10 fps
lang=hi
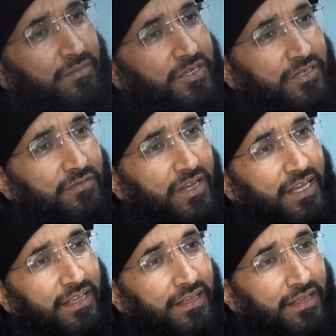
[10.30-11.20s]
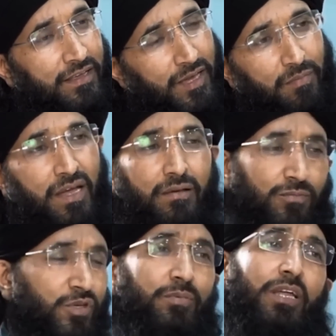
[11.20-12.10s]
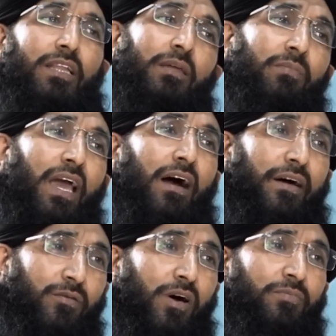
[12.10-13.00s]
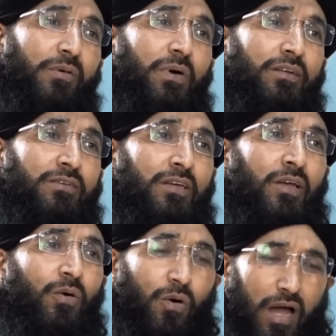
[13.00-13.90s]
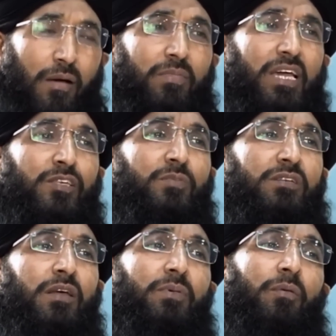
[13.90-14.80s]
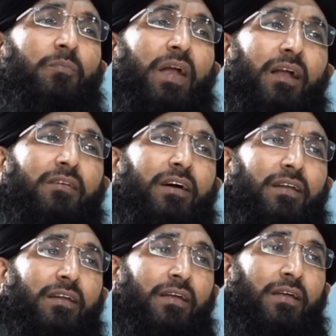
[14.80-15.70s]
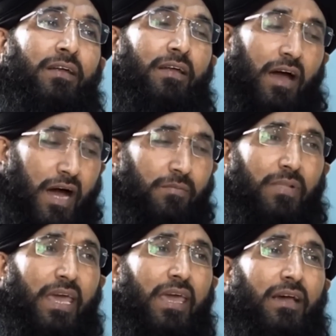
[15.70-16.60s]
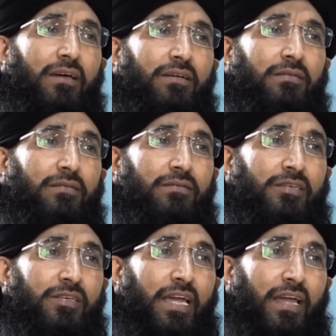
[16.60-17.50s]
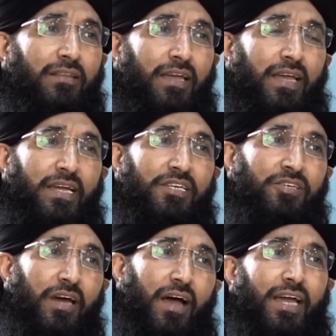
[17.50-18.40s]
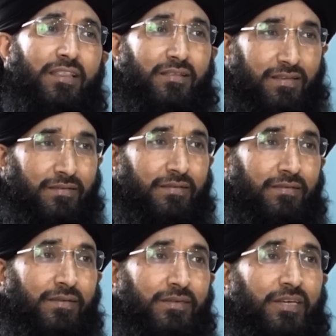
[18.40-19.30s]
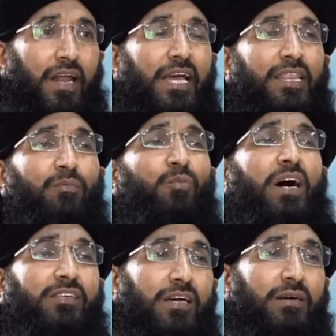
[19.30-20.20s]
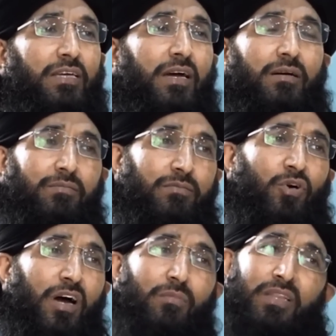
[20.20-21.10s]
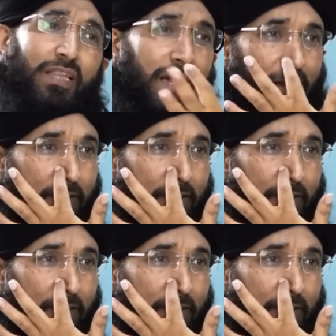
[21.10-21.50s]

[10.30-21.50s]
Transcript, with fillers: दिन आप तशरीफ लें या मैं मुझे बता दें मैं आ रहा हूं आपके पास और हम इस मसले पर बैठ कर हम एक जिसे कहते हैं कि शरात शरात मुबासा या मुकालमा तय